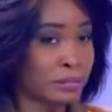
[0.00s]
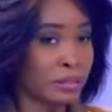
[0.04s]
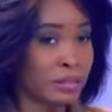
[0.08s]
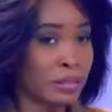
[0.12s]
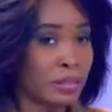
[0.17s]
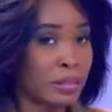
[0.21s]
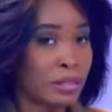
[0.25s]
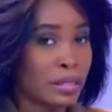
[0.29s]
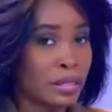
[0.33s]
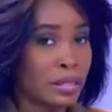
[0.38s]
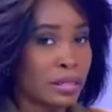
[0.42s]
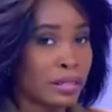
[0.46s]

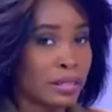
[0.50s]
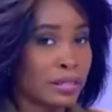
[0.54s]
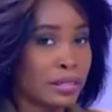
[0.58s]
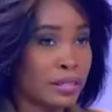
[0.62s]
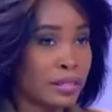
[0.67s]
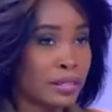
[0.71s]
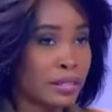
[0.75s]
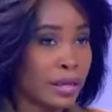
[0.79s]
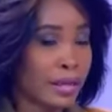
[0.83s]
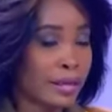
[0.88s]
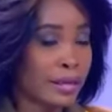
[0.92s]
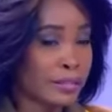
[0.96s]
e
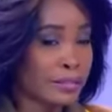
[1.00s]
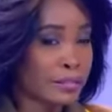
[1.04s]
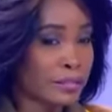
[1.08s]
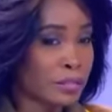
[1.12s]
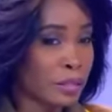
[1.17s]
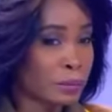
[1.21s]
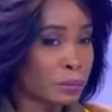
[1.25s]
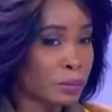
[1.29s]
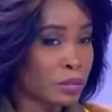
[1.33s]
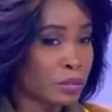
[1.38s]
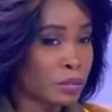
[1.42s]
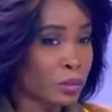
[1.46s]
esse tipo de
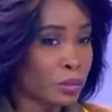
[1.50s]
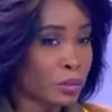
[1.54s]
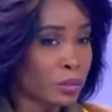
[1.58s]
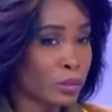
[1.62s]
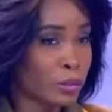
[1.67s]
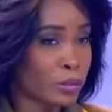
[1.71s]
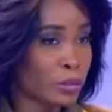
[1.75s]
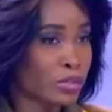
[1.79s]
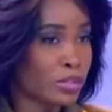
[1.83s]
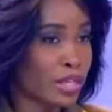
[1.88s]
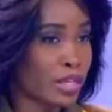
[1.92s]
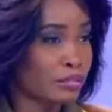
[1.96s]
situações
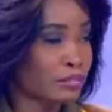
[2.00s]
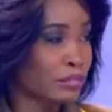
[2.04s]
devem ter